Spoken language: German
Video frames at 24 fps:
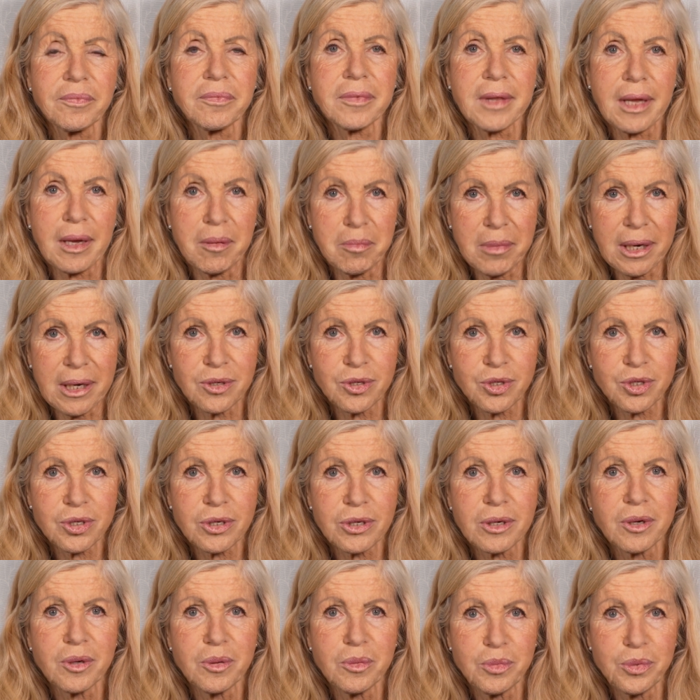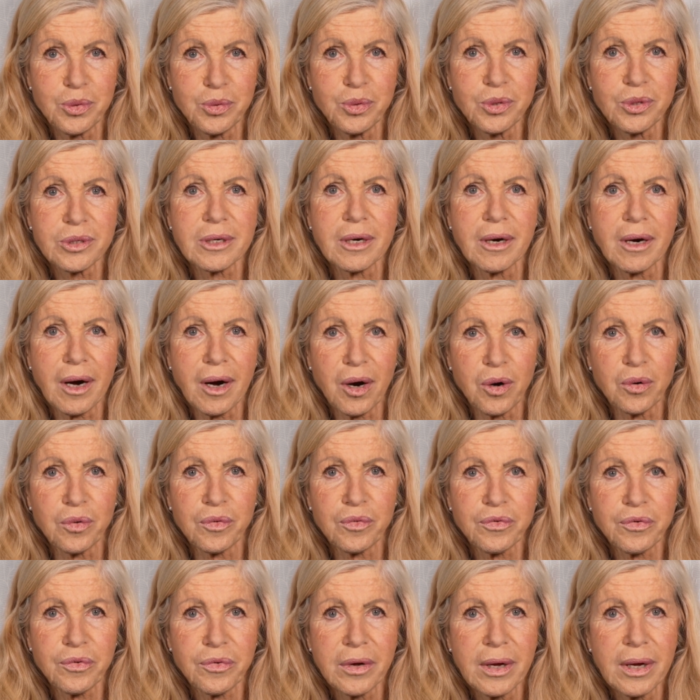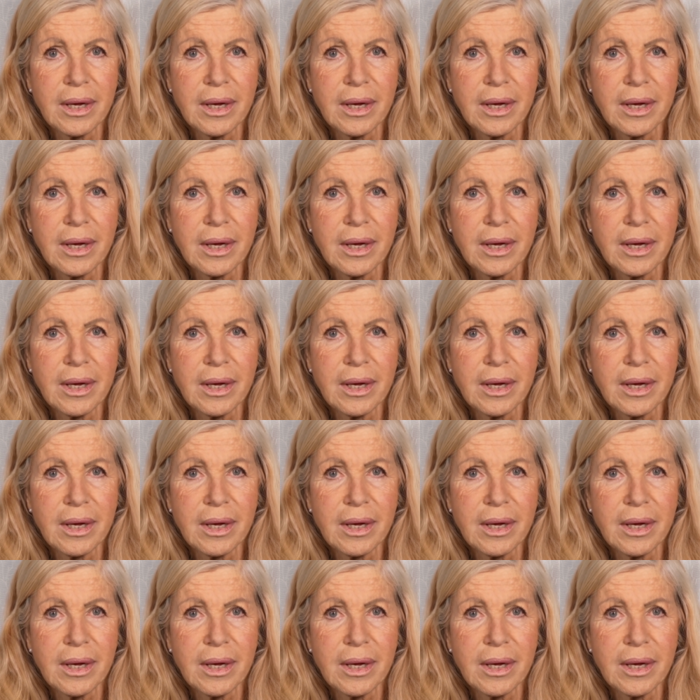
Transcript: der Mensch blüht auf.